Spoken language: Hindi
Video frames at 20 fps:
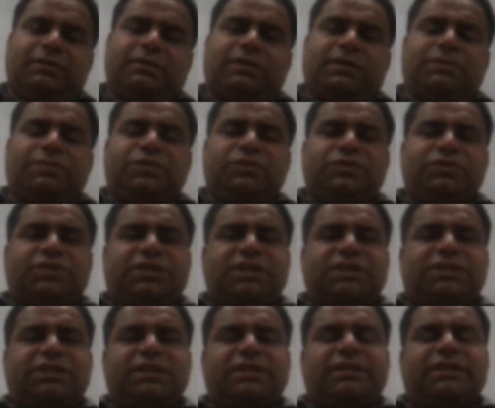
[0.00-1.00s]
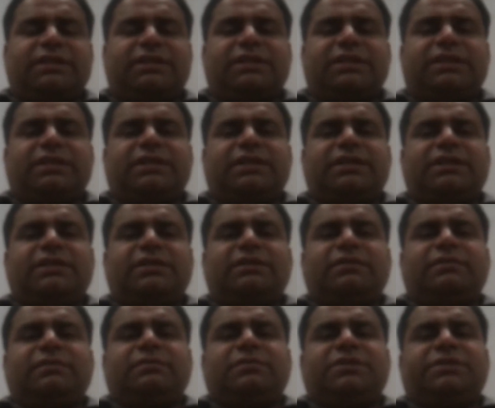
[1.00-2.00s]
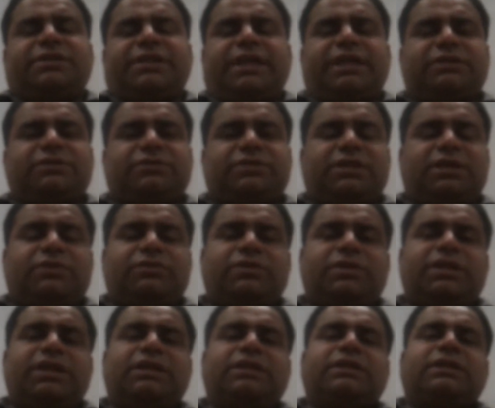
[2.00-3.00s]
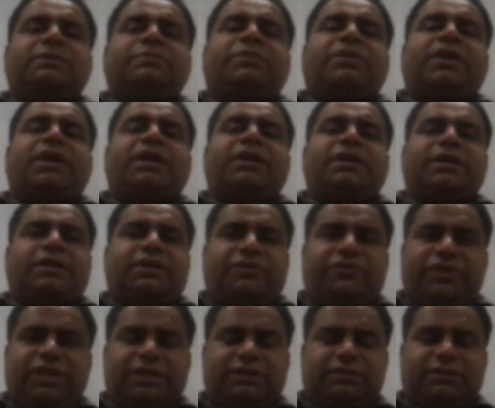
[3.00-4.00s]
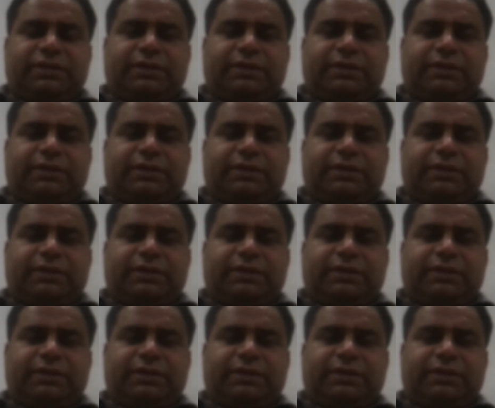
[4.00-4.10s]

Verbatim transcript: तरबूज के छिलके दे दें शायद उसका कोई एंटीपायरेटिक इफ़ेक्ट